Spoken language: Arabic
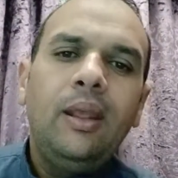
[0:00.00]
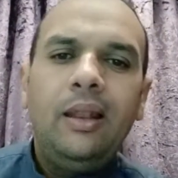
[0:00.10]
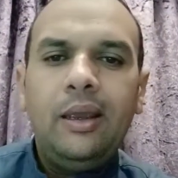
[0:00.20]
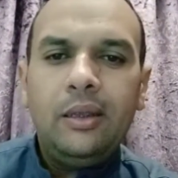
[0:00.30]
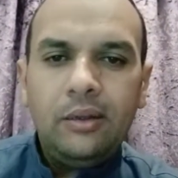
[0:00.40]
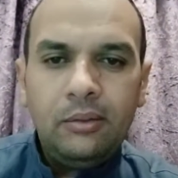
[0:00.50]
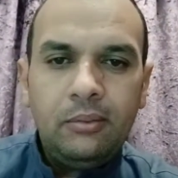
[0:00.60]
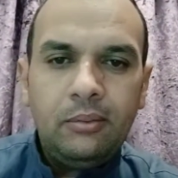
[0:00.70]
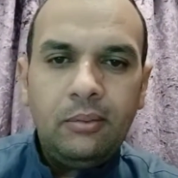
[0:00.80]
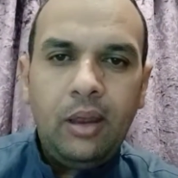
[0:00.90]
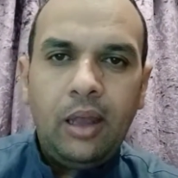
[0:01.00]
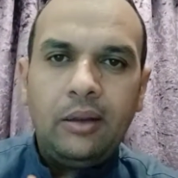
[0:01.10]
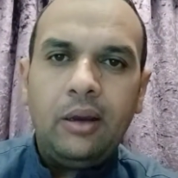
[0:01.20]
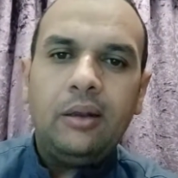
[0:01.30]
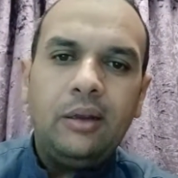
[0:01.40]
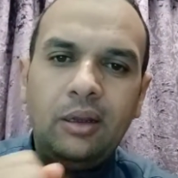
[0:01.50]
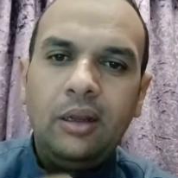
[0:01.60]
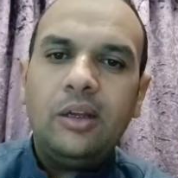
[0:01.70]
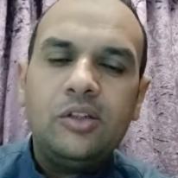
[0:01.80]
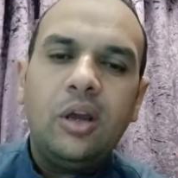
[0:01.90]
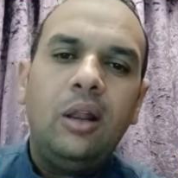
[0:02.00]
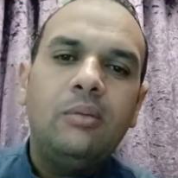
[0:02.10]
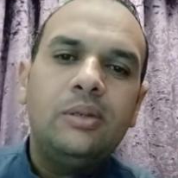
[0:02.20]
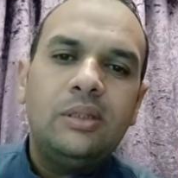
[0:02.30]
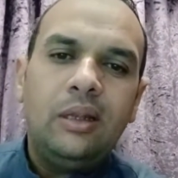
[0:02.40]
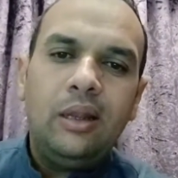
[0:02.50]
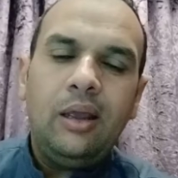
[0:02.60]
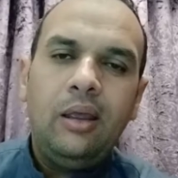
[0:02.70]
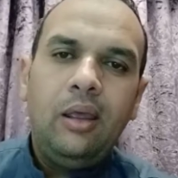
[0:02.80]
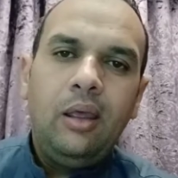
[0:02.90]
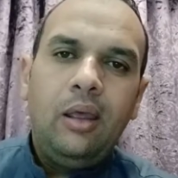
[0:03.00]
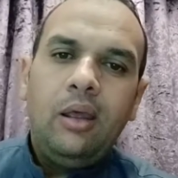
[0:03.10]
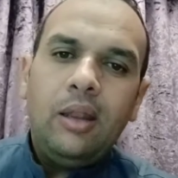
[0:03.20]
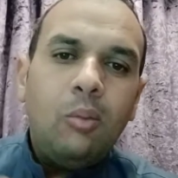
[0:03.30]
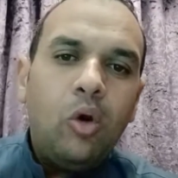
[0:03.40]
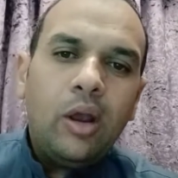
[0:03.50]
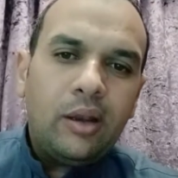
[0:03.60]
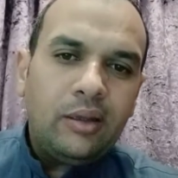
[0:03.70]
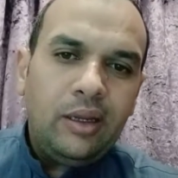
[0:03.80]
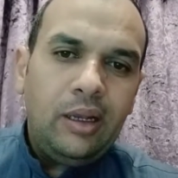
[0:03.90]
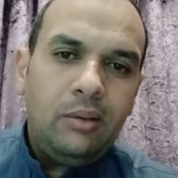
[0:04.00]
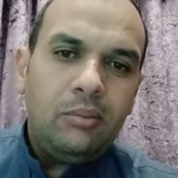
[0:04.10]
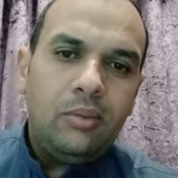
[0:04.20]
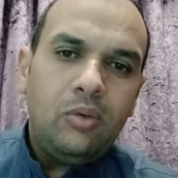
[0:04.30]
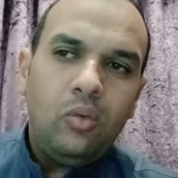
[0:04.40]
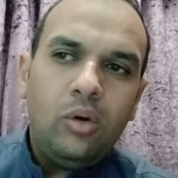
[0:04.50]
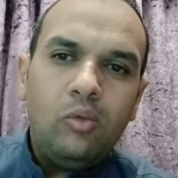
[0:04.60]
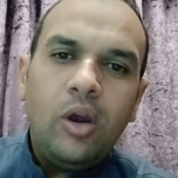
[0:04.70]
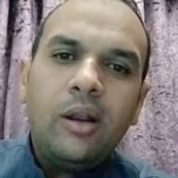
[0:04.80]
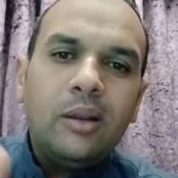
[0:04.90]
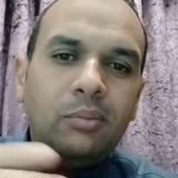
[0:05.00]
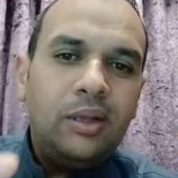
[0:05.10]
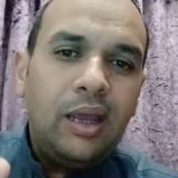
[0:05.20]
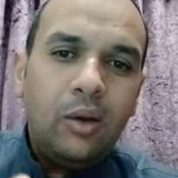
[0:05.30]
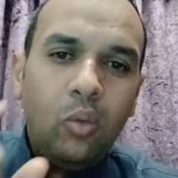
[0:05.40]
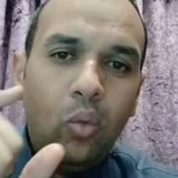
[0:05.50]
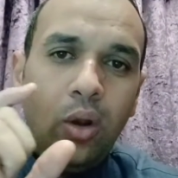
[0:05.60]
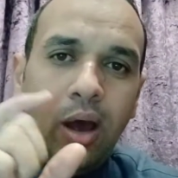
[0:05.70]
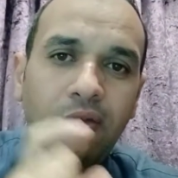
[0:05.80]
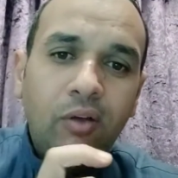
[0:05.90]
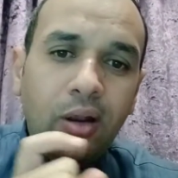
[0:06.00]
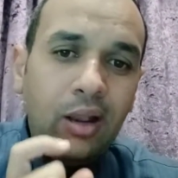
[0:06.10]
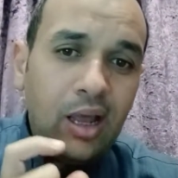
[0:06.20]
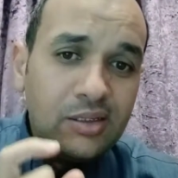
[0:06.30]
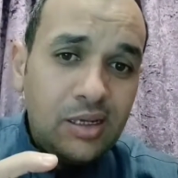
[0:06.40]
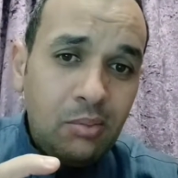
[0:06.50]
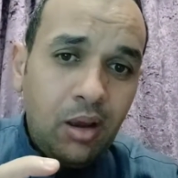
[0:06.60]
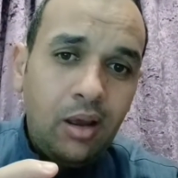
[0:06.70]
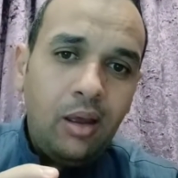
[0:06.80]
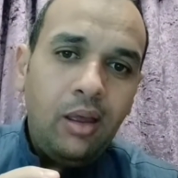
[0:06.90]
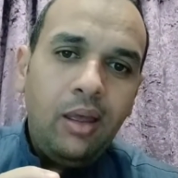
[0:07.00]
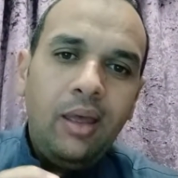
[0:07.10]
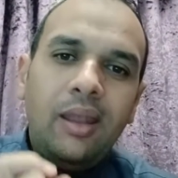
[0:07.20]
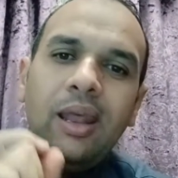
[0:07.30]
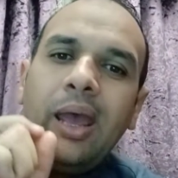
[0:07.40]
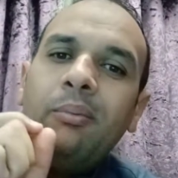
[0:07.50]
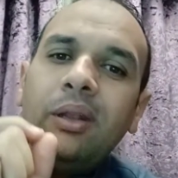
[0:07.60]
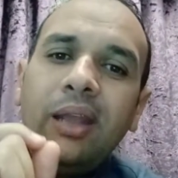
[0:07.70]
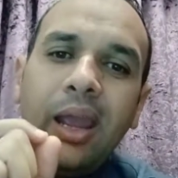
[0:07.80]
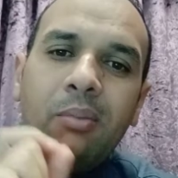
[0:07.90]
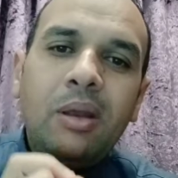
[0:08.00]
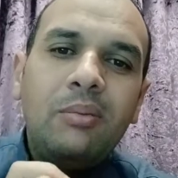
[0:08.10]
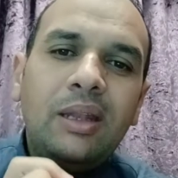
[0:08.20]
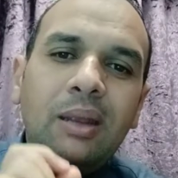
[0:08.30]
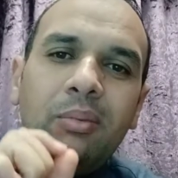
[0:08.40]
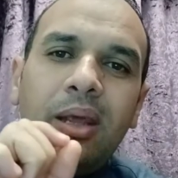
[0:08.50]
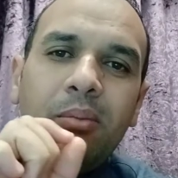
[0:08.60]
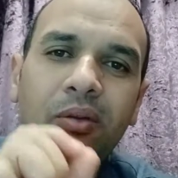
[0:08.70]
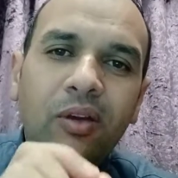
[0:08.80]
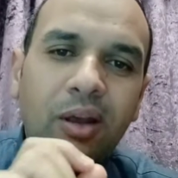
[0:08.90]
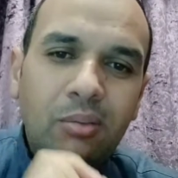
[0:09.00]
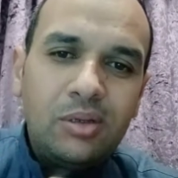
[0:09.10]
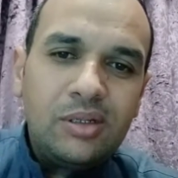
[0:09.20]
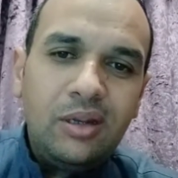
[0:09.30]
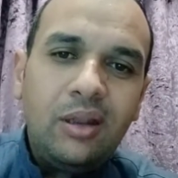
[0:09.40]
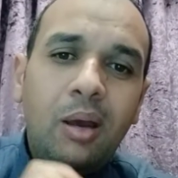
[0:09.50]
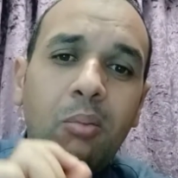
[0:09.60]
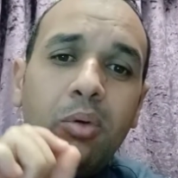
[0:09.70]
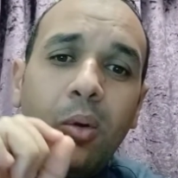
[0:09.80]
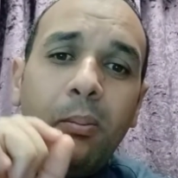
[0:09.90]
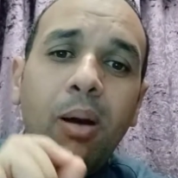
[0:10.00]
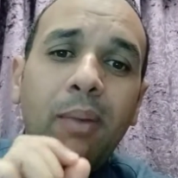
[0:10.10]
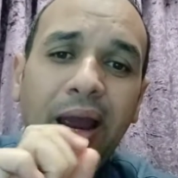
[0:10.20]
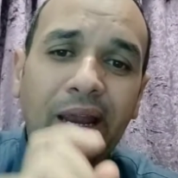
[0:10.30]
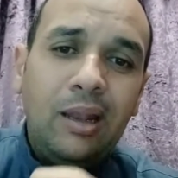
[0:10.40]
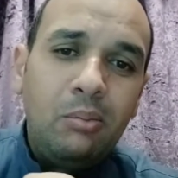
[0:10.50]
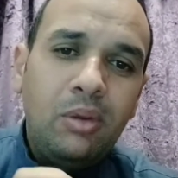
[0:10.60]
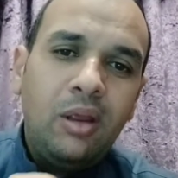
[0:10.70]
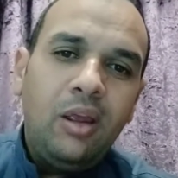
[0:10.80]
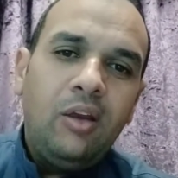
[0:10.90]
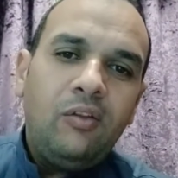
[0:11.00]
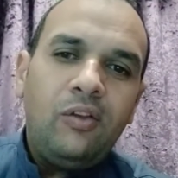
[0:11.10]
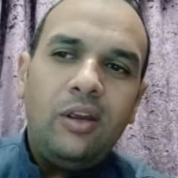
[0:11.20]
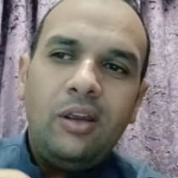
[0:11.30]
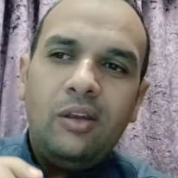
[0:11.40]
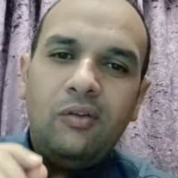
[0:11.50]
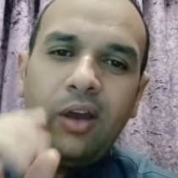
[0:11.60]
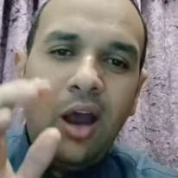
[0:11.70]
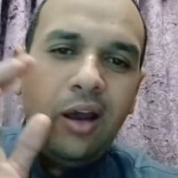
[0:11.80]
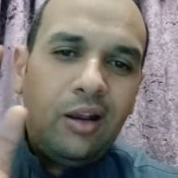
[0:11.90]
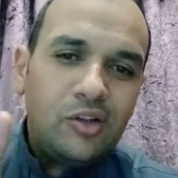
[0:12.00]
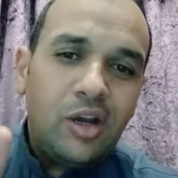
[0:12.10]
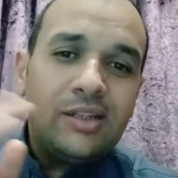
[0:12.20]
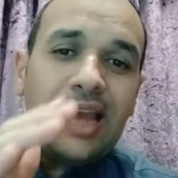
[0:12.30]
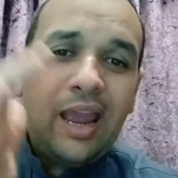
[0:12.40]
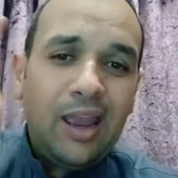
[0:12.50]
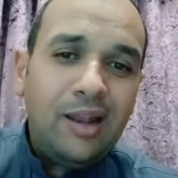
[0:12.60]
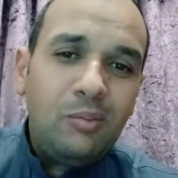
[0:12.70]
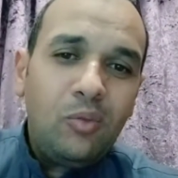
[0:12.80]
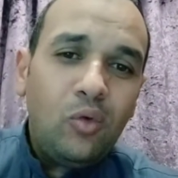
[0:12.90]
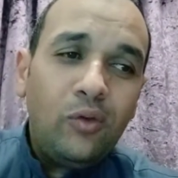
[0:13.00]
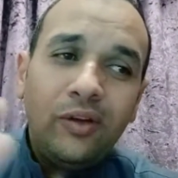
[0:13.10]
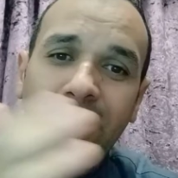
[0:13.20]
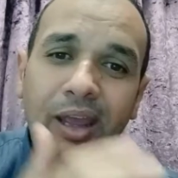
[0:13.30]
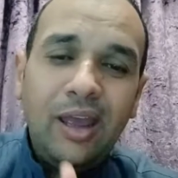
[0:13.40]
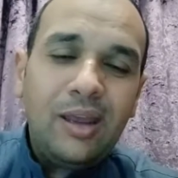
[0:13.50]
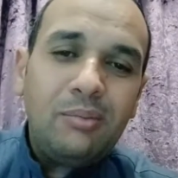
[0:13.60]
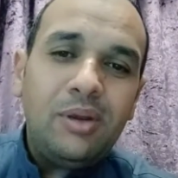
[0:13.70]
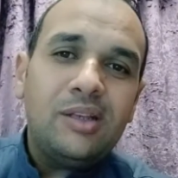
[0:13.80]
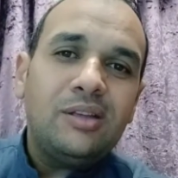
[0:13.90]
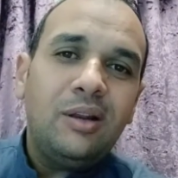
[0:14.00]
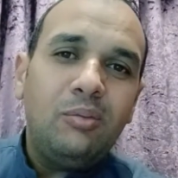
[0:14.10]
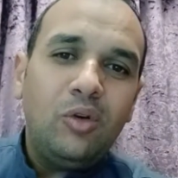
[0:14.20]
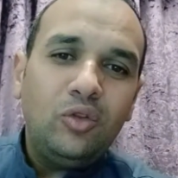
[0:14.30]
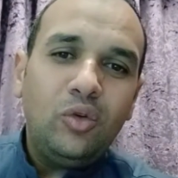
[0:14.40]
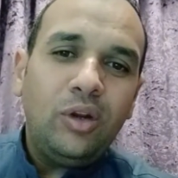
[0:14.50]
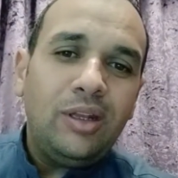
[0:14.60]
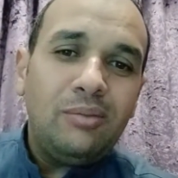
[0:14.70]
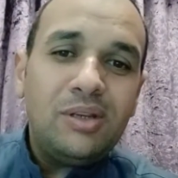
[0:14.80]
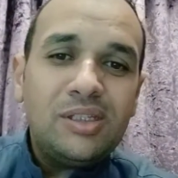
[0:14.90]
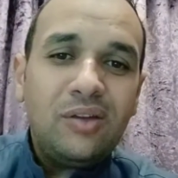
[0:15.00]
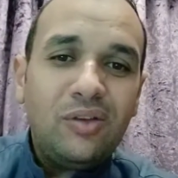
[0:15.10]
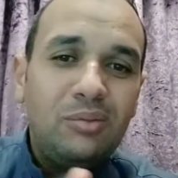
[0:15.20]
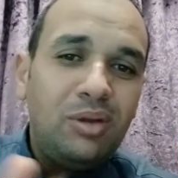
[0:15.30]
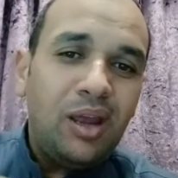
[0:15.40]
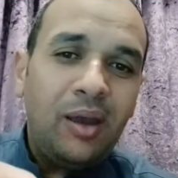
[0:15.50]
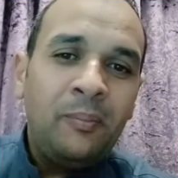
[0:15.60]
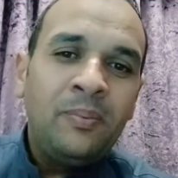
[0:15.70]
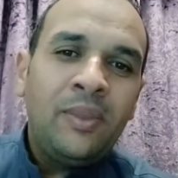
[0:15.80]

لكن اعتقد ان احنا ان شاء الله باذن الله ده مجرد حلم ومجرد بدايه والافكار العظيمه دائما ما تبدا بفكره بسيطه بربما حلم في في عقل شخص حالم وفي النهايه بيصل الموضوع ان بيستفيد بيها